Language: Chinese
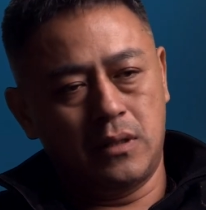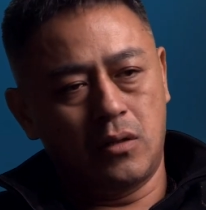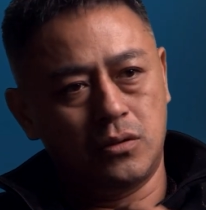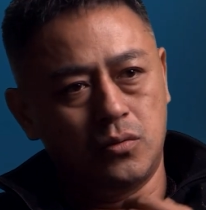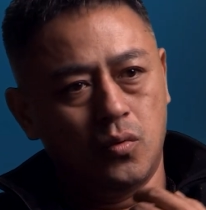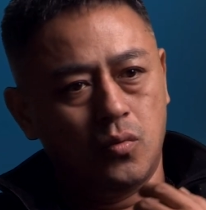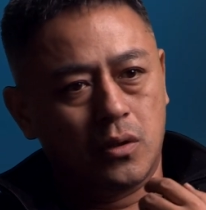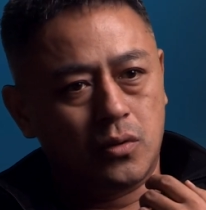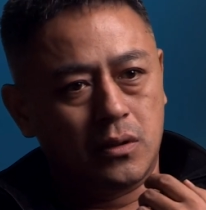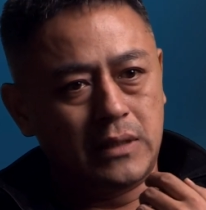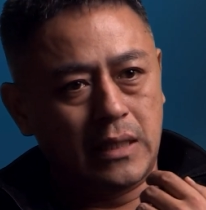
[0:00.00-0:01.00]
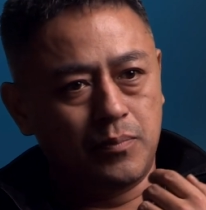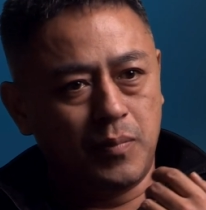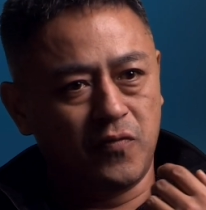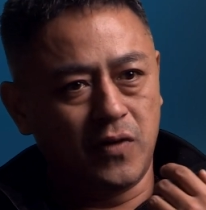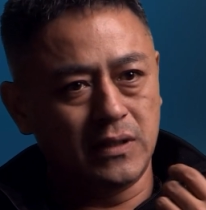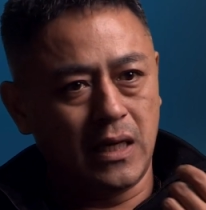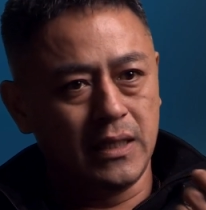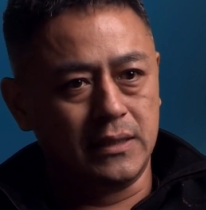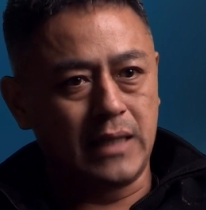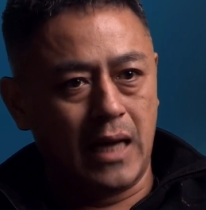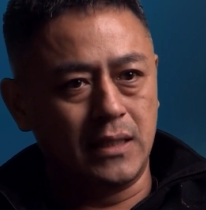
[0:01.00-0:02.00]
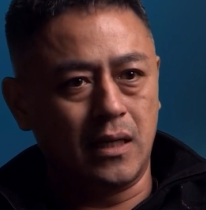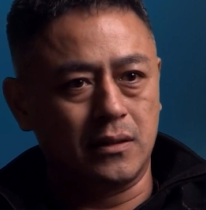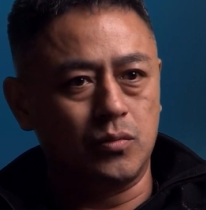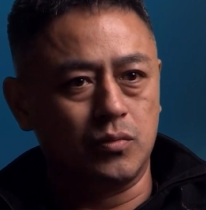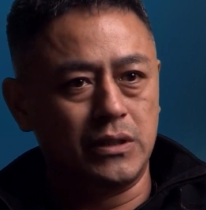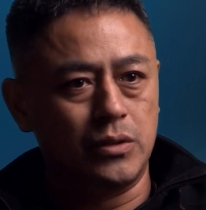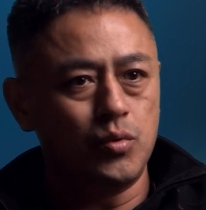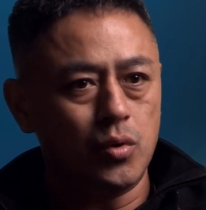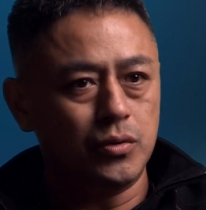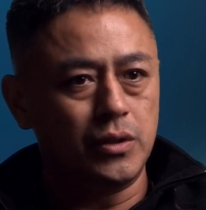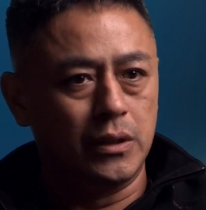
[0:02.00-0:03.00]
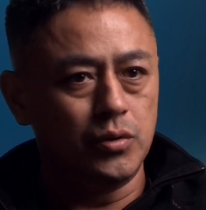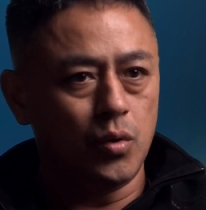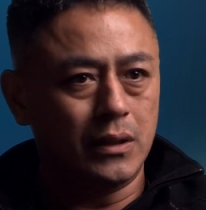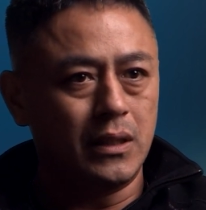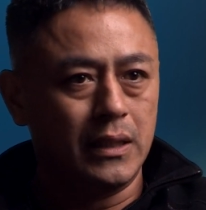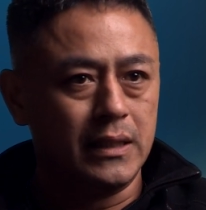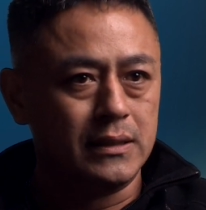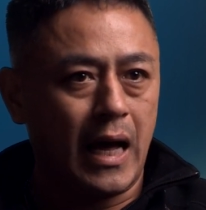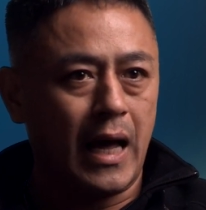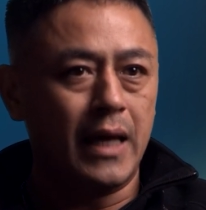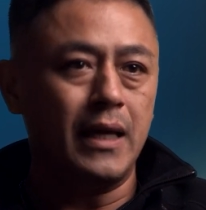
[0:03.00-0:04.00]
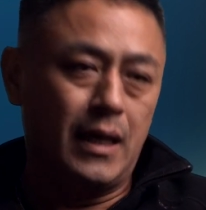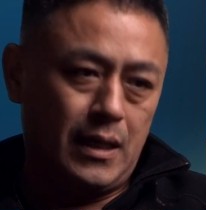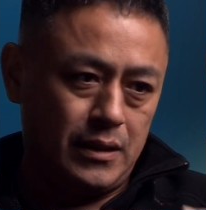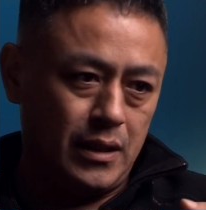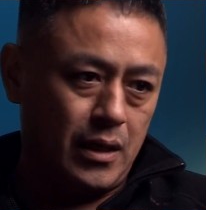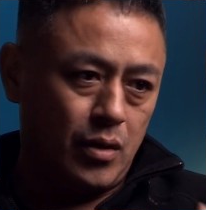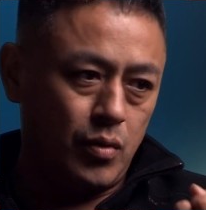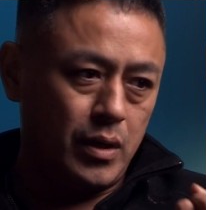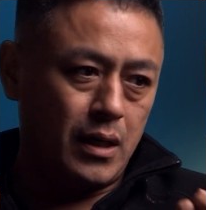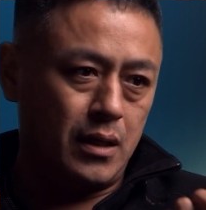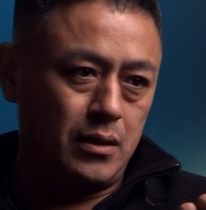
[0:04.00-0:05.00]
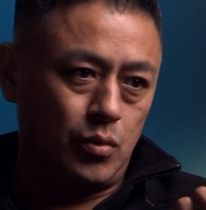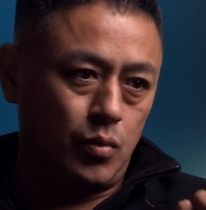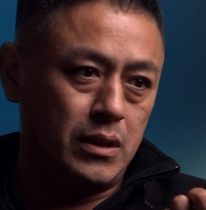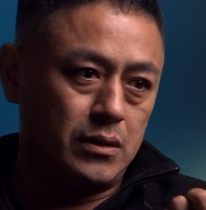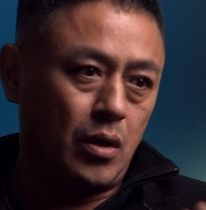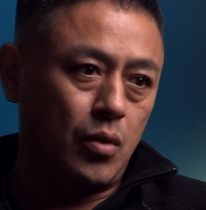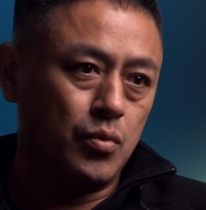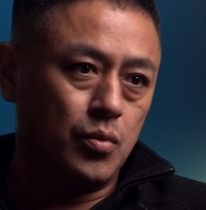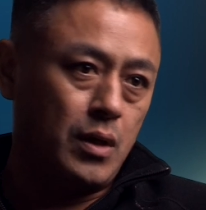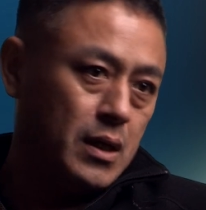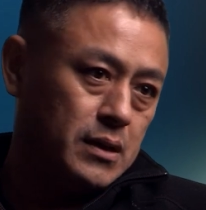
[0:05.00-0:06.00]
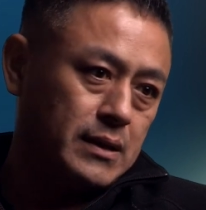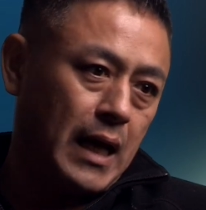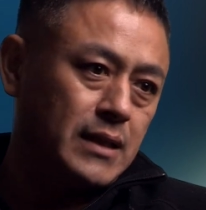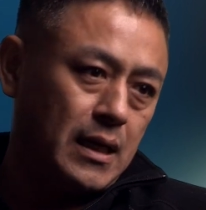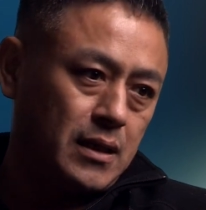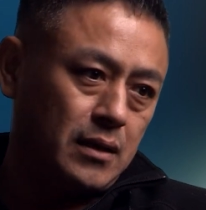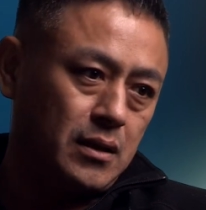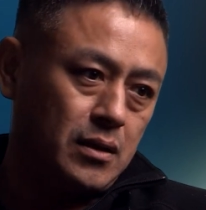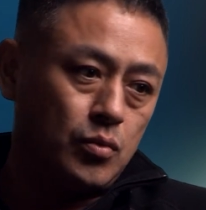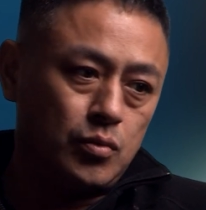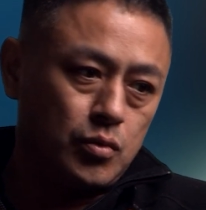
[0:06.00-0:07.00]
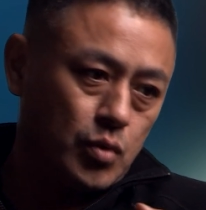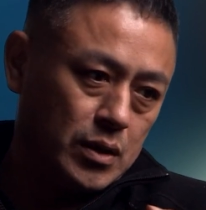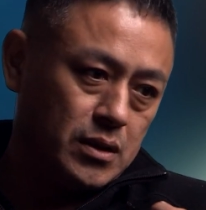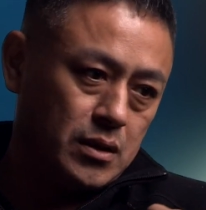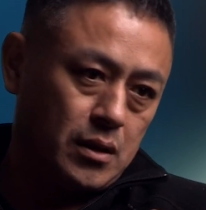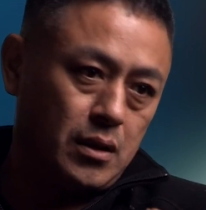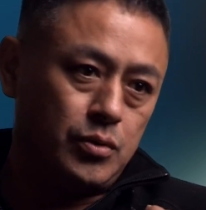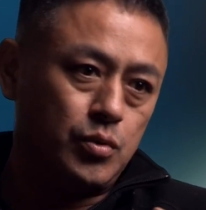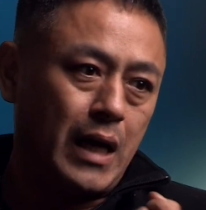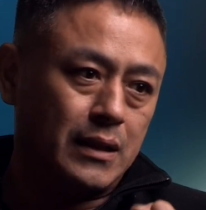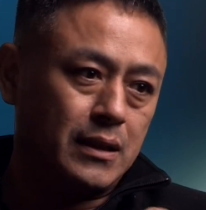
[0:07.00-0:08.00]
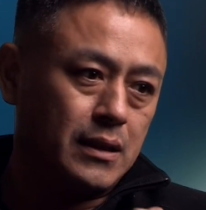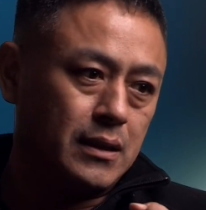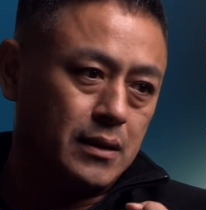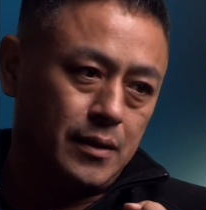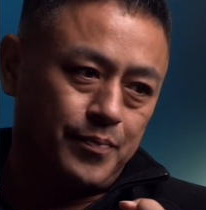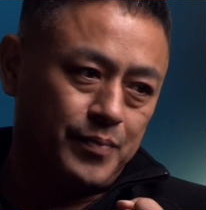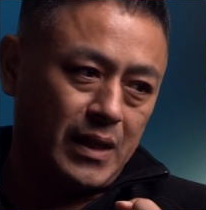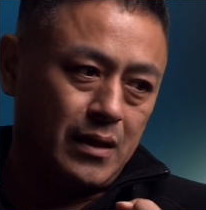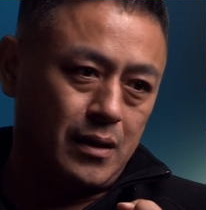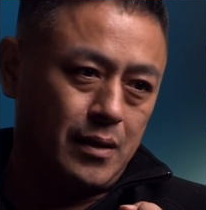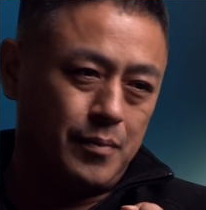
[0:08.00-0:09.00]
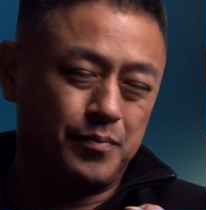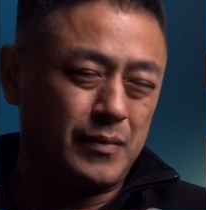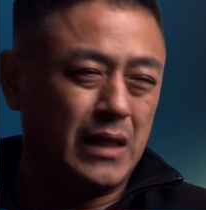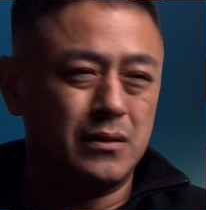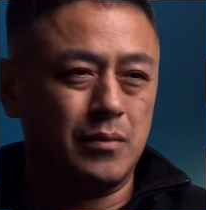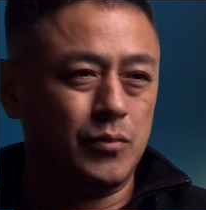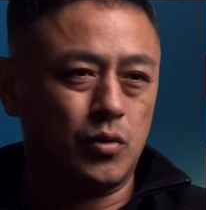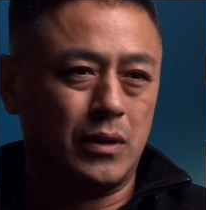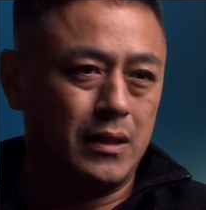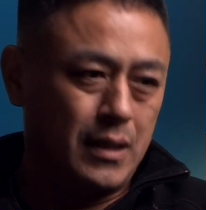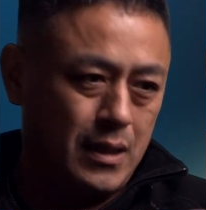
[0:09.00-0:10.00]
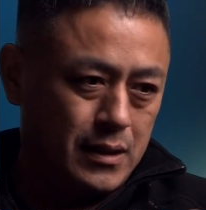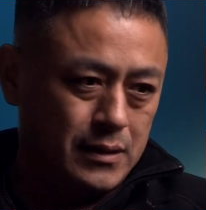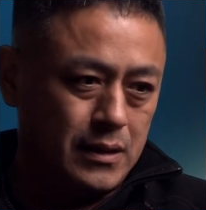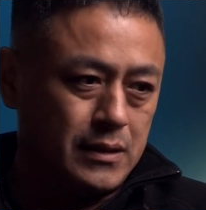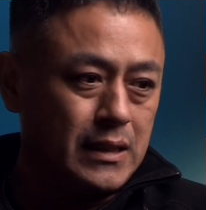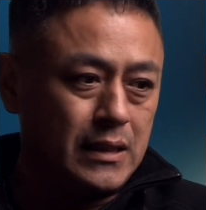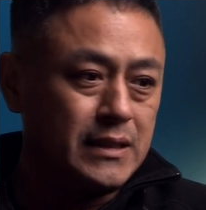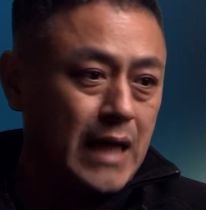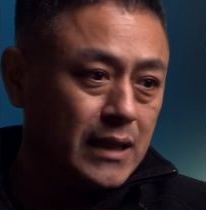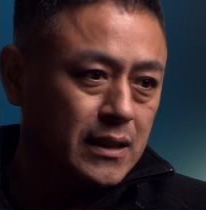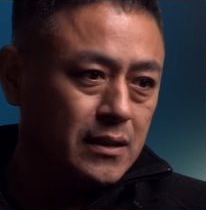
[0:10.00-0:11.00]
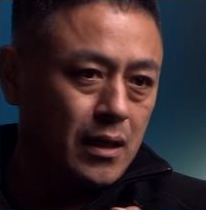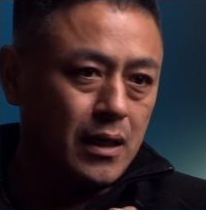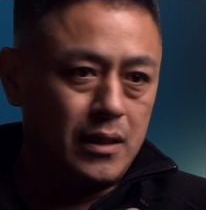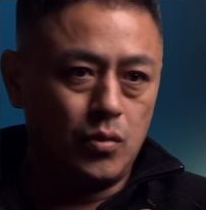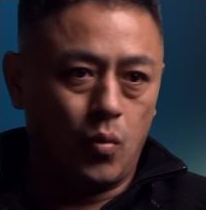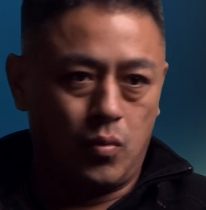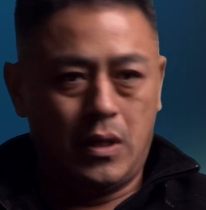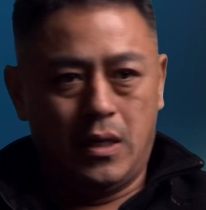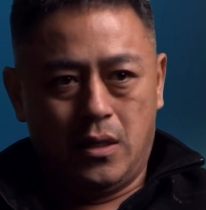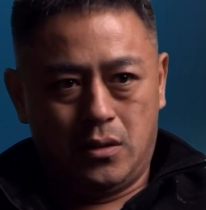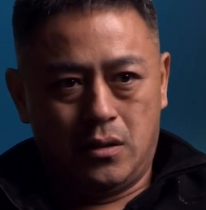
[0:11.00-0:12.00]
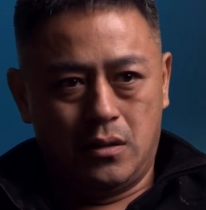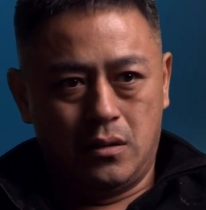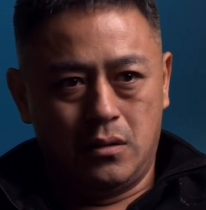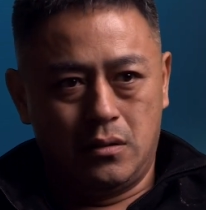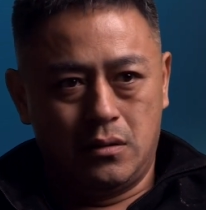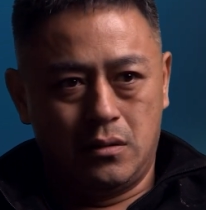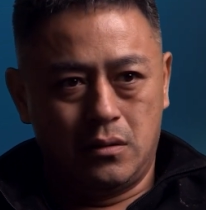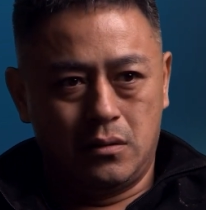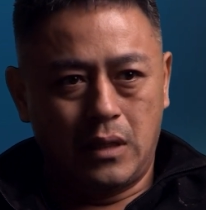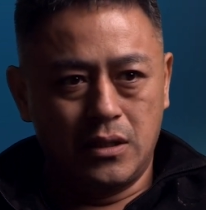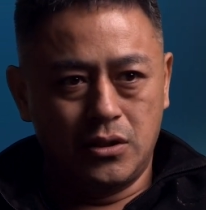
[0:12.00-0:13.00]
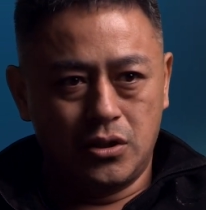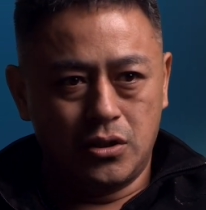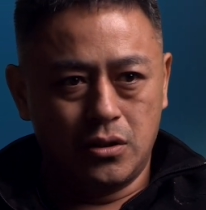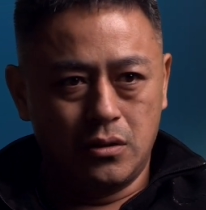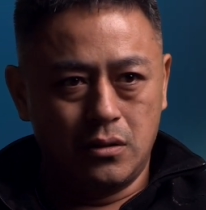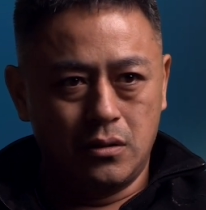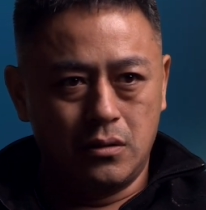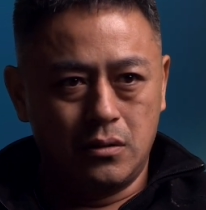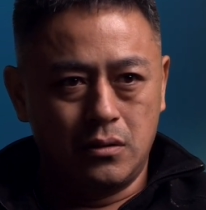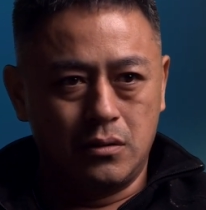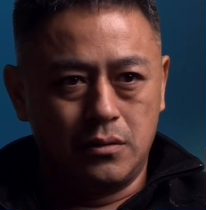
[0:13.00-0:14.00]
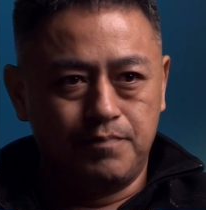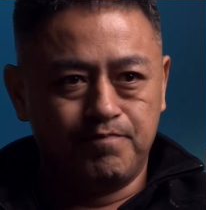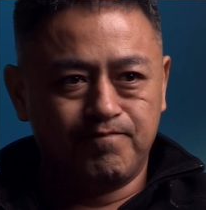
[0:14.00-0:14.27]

要是如果说在放在理财上，这种情绪情绪化的理财，也会很容易遭遇财产上的一种损失和巨大的一个呃怎么说呢？的家家庭的黑洞。呃，但是。